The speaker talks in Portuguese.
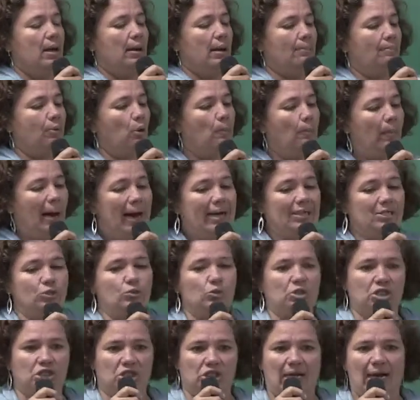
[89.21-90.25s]
é, por parte do
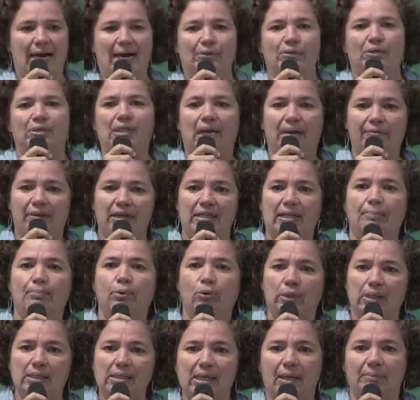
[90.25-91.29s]
Estado, através da
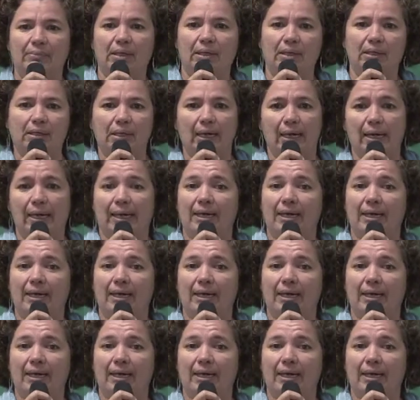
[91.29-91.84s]
polícia militar,